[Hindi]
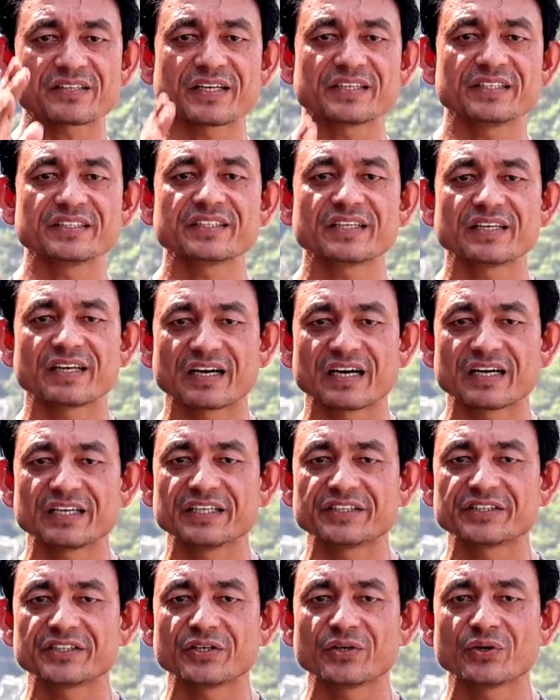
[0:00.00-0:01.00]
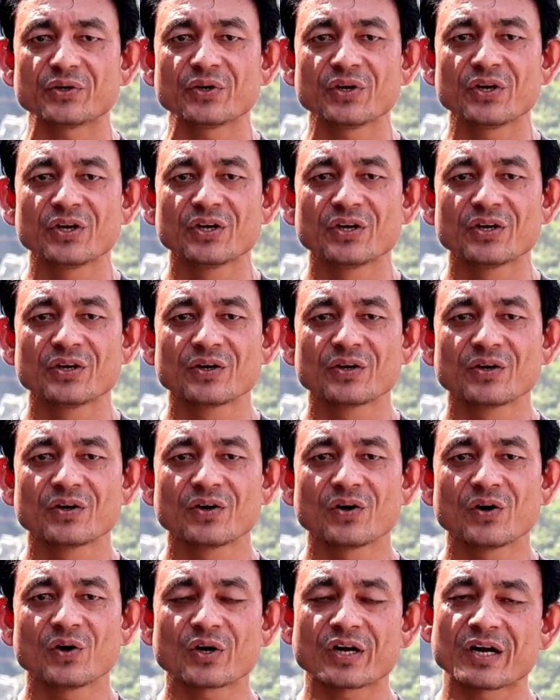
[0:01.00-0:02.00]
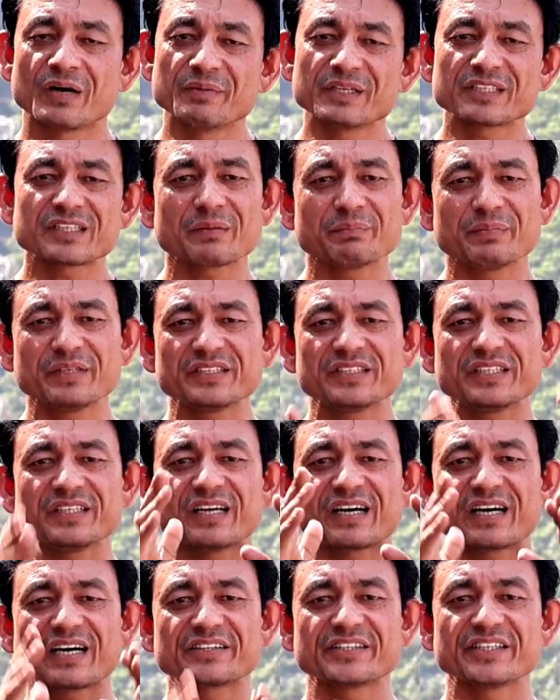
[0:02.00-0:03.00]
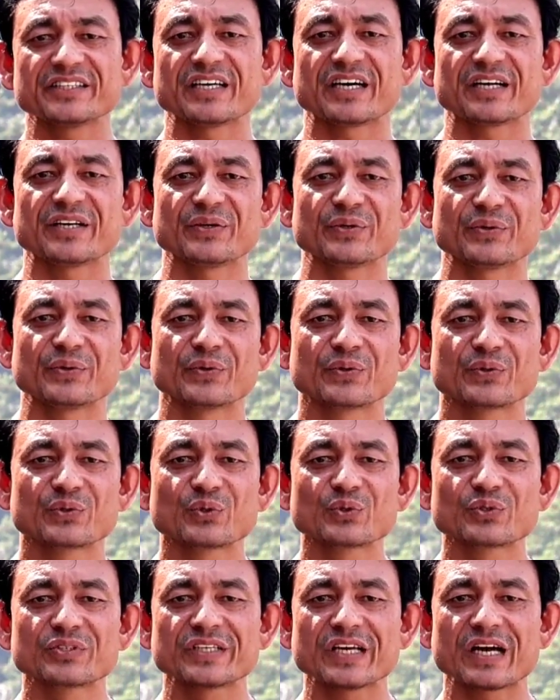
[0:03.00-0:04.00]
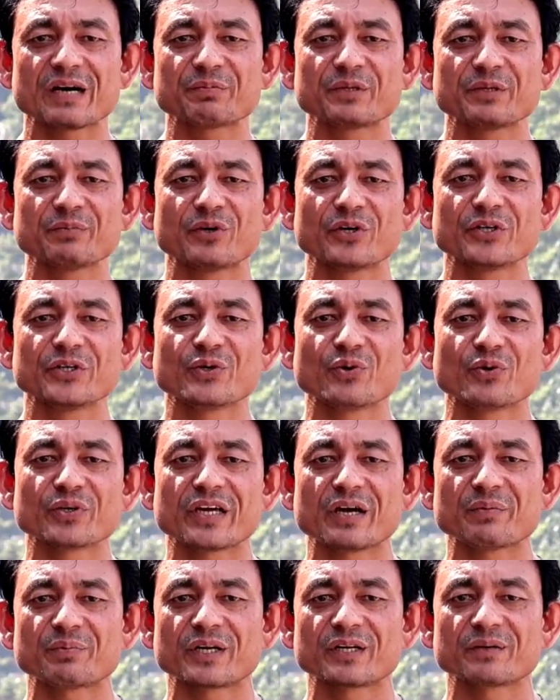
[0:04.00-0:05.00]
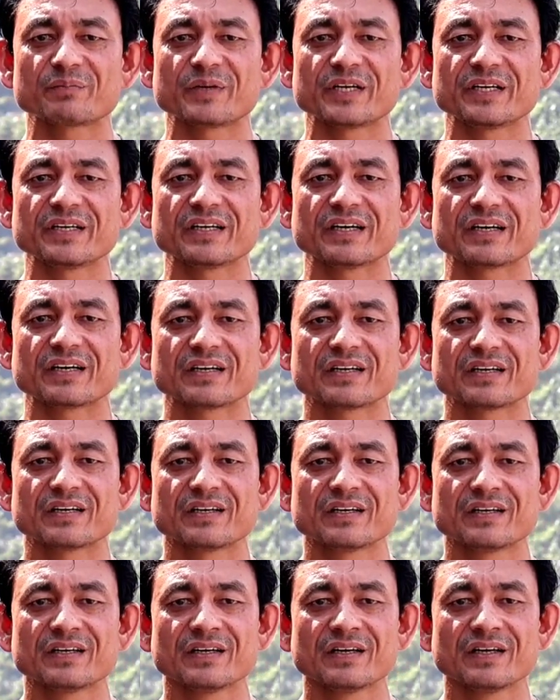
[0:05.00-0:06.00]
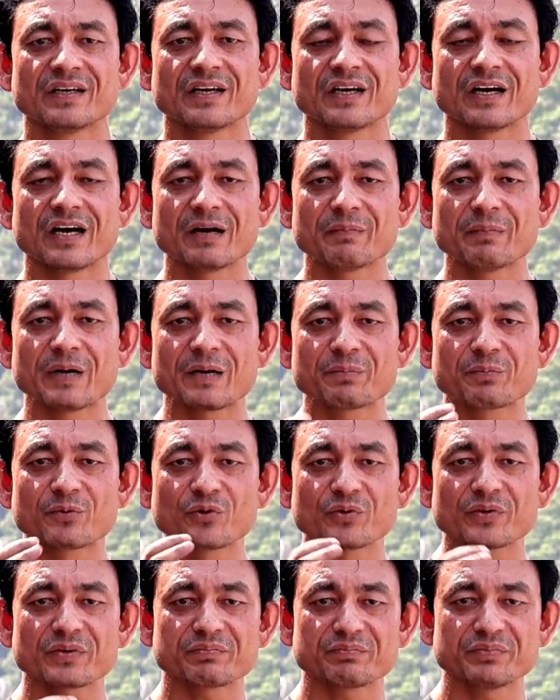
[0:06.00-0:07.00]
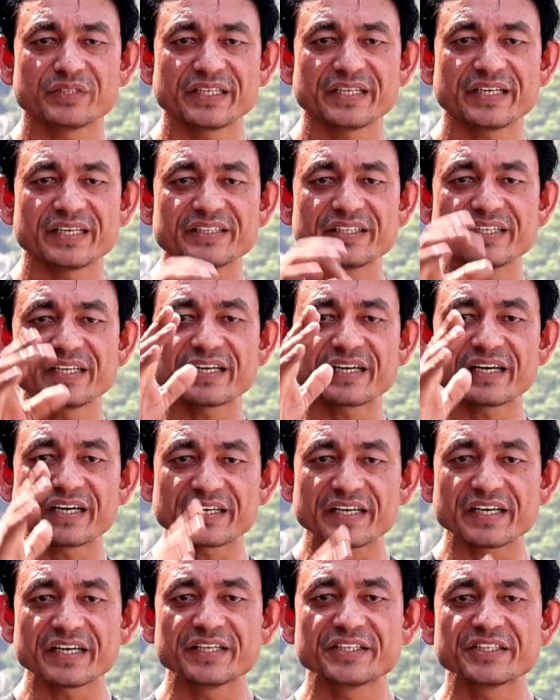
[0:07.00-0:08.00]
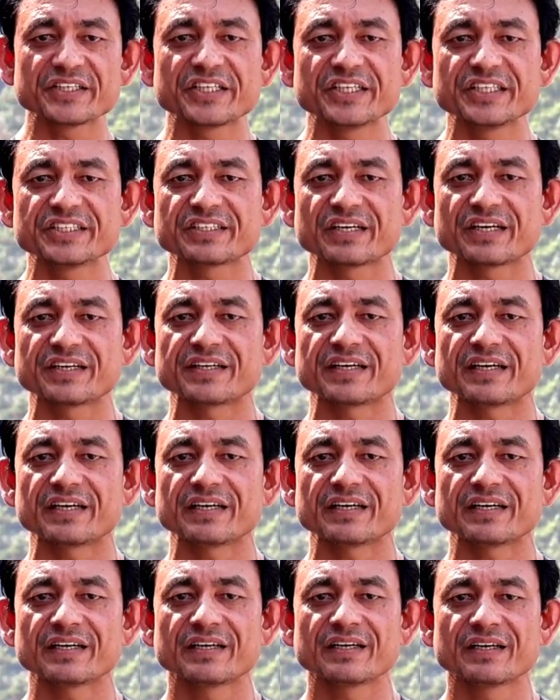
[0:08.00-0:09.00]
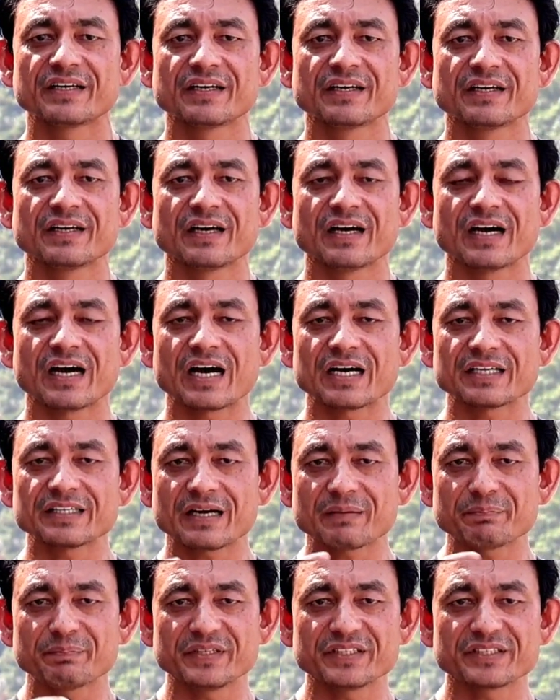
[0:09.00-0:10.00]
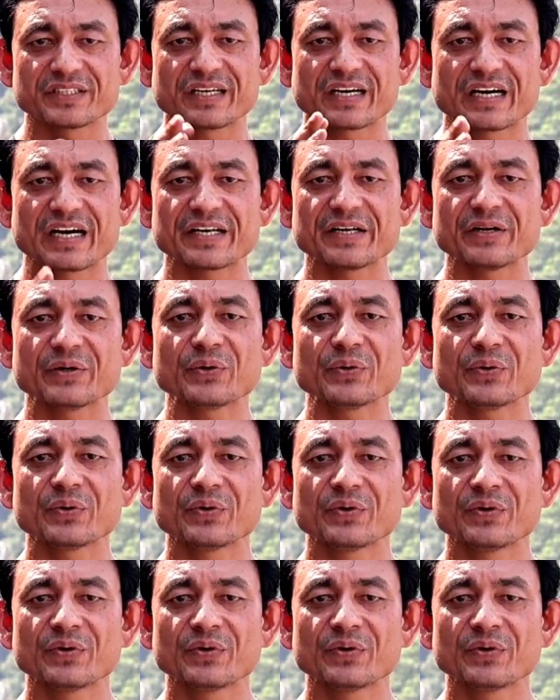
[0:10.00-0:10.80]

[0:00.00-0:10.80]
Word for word: आसानी से लगा लेते हो और हमेशा 20 ही लगाते जा रहे हो तो उससे आपकी बॉडी को क्या फ़र्क पड़ेगा अब आपको धीरे धीरे करके इनक्रीज करना है आज आप बीस लगा रहे हो